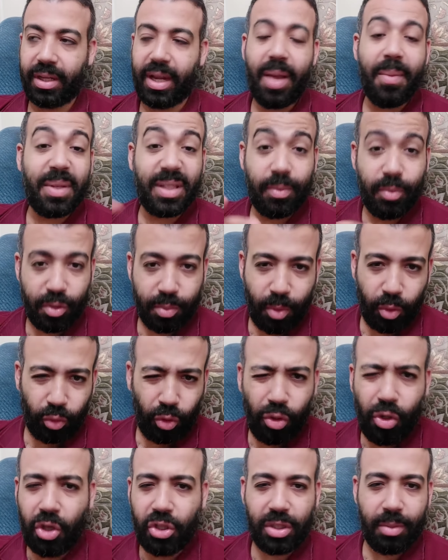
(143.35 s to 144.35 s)
الجايه بس مش
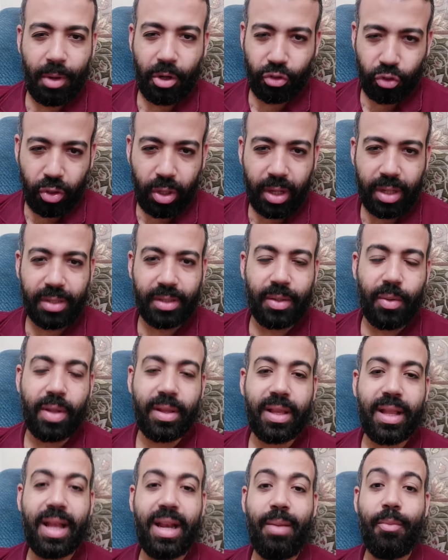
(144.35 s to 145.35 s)
موضوعنا عصام عاشور خالص
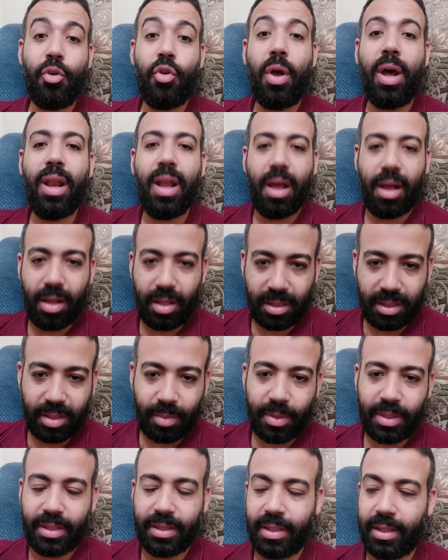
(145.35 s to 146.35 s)
دلوقتي ده هنعمل له حلقه
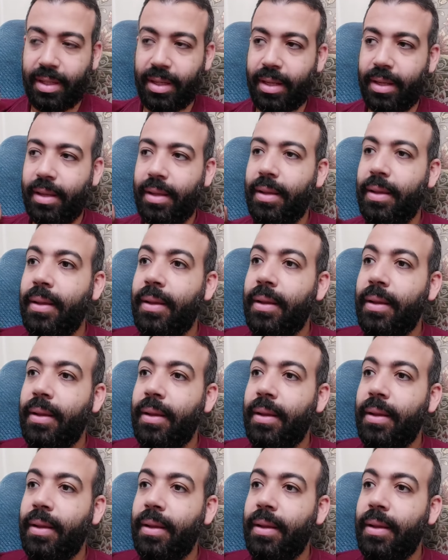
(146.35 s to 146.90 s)
خاصه باذن الله.